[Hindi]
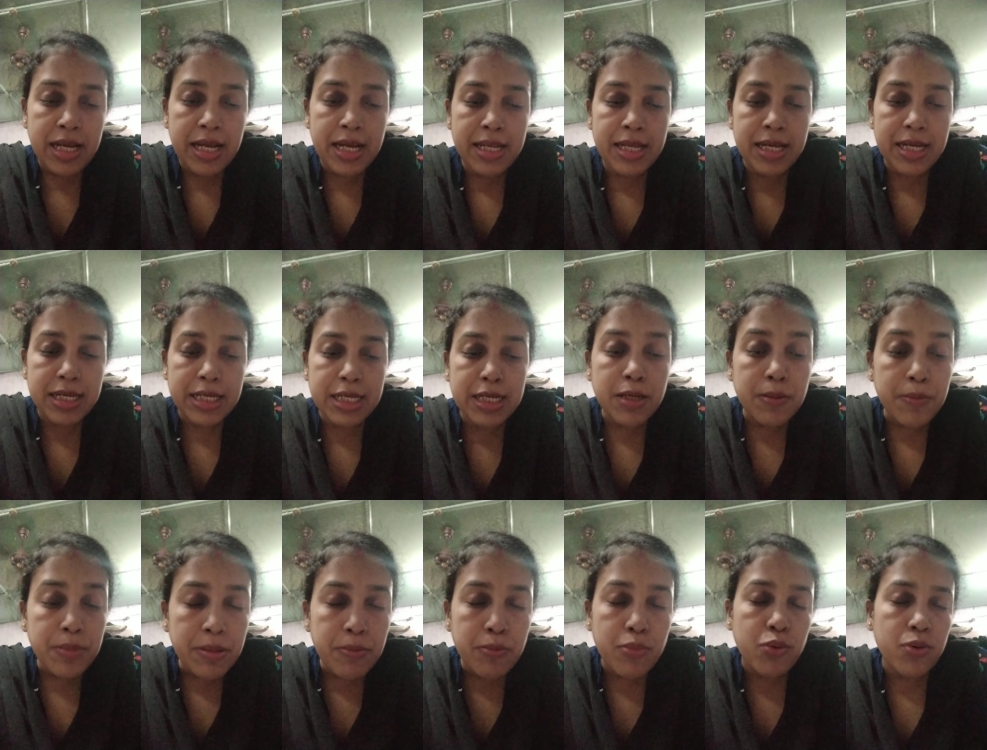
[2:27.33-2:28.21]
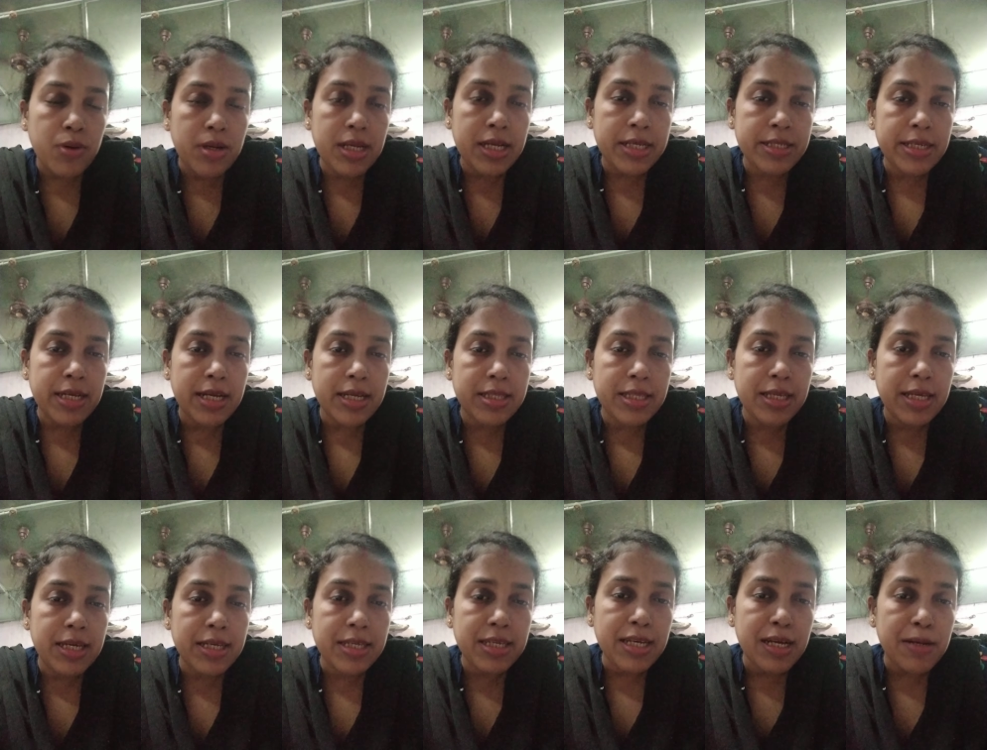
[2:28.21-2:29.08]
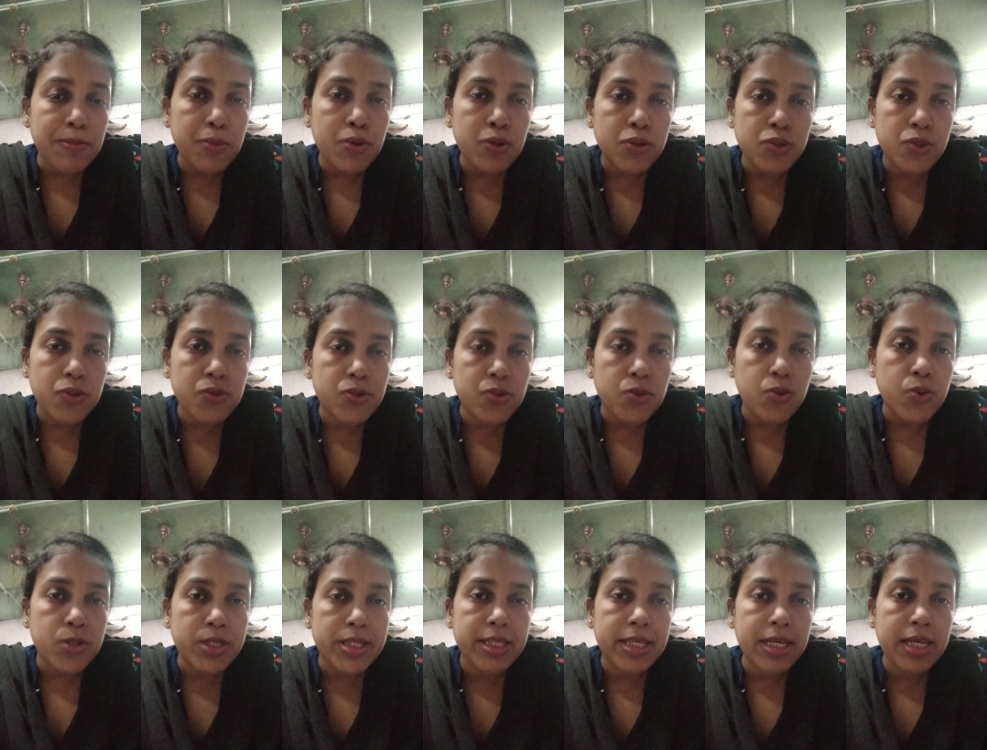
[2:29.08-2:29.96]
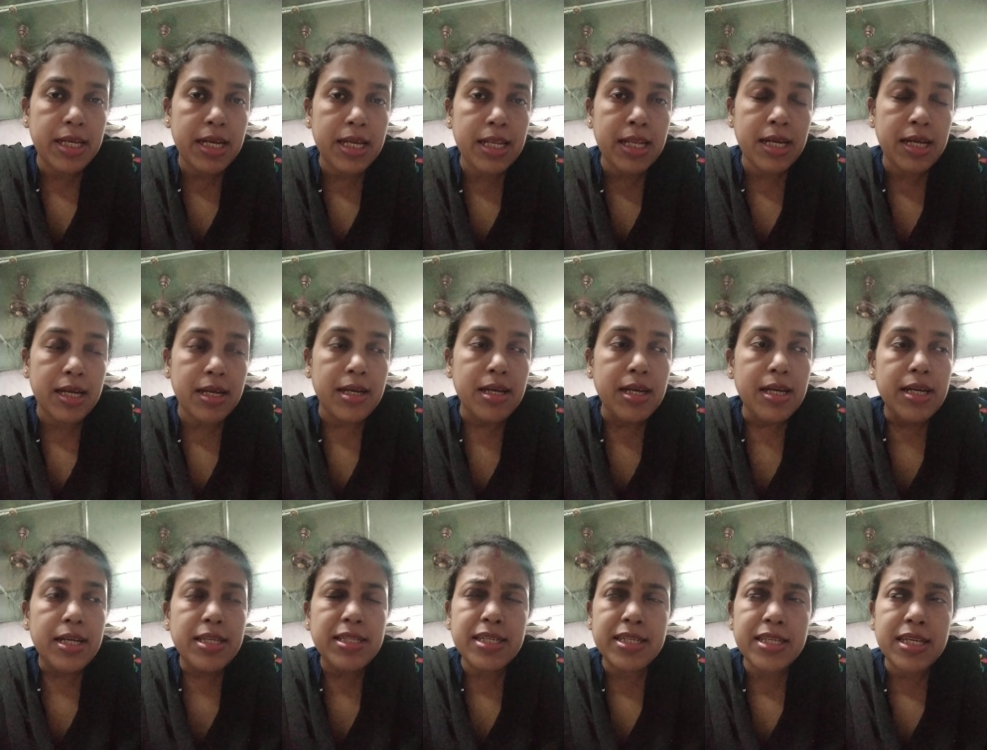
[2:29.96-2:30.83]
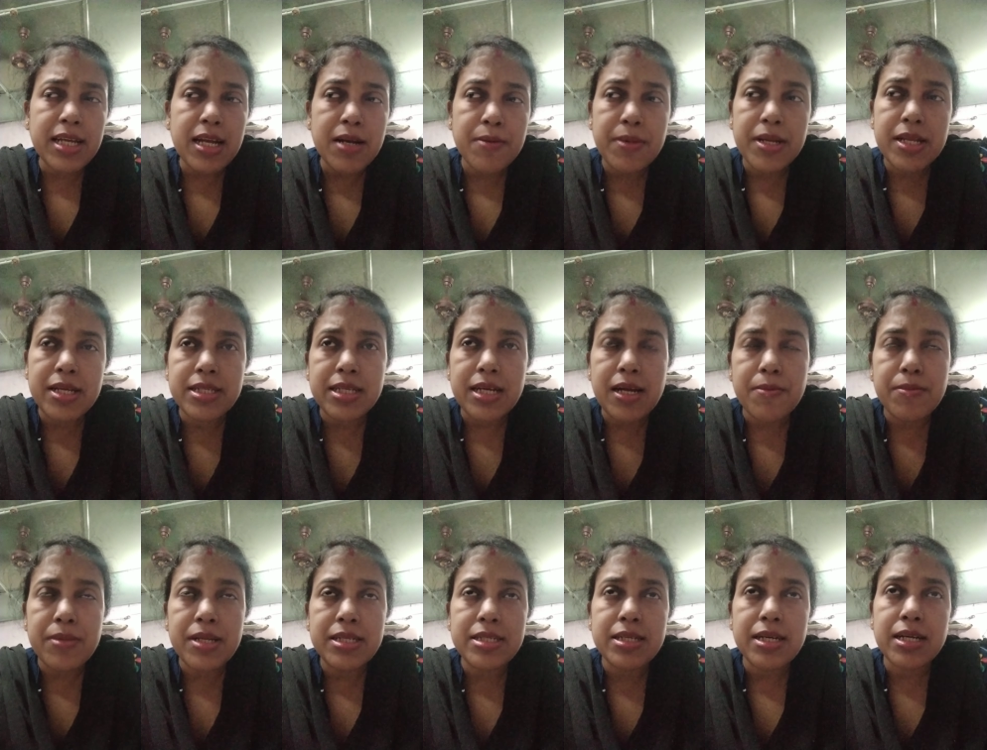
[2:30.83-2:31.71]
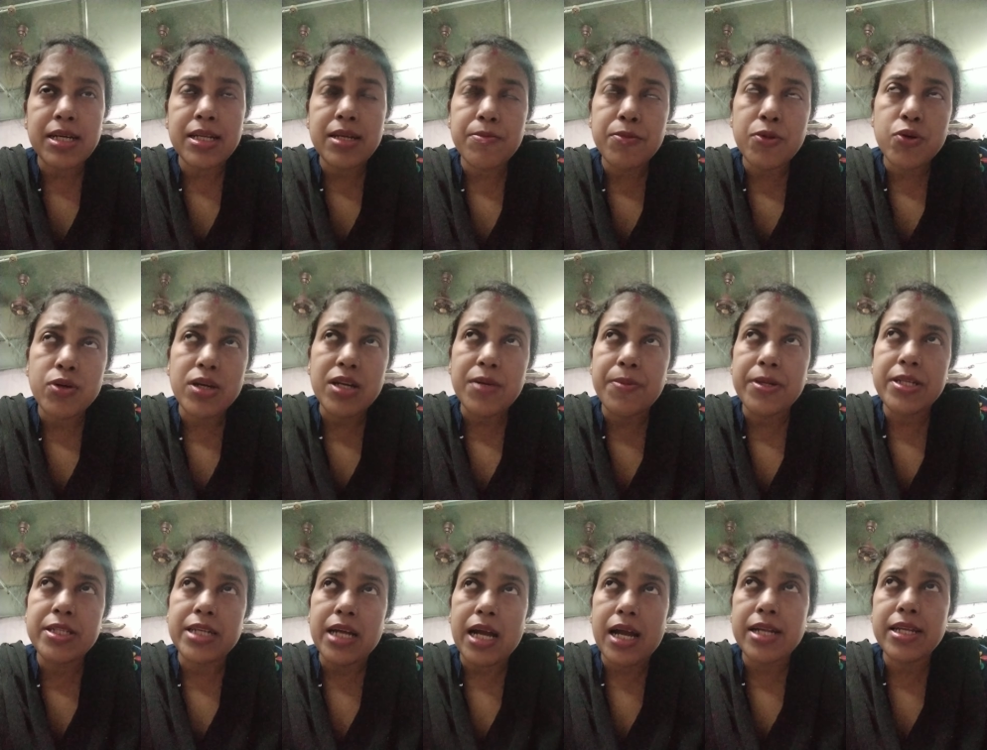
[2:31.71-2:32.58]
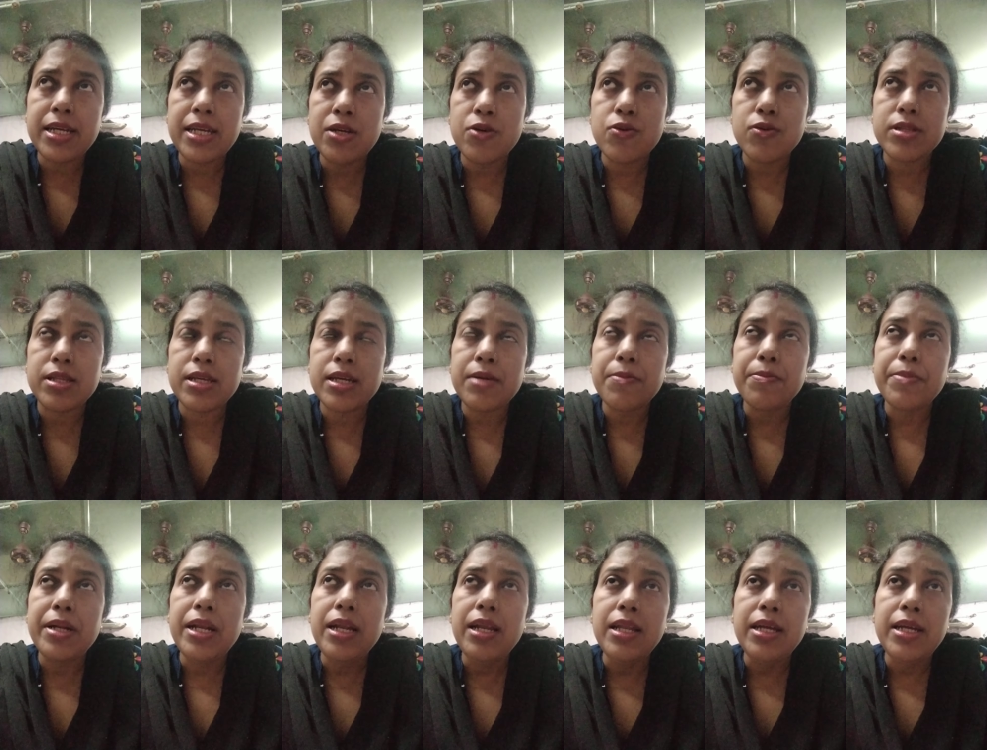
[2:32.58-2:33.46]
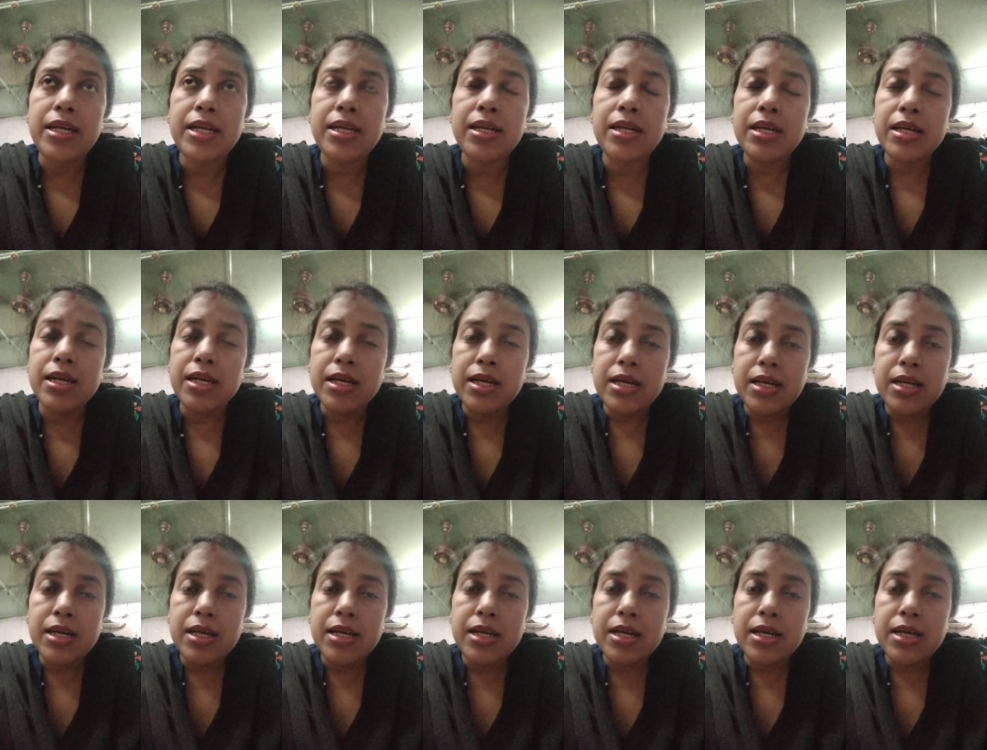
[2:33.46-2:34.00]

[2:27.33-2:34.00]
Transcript: है ना कभी बोलना चाहते हैं कि हम लोग जो सोचते हैं ना जैसे कि हमारे सामने से अगर हम लोग कहीं पर जा रहे होते हैं बिल्ली ही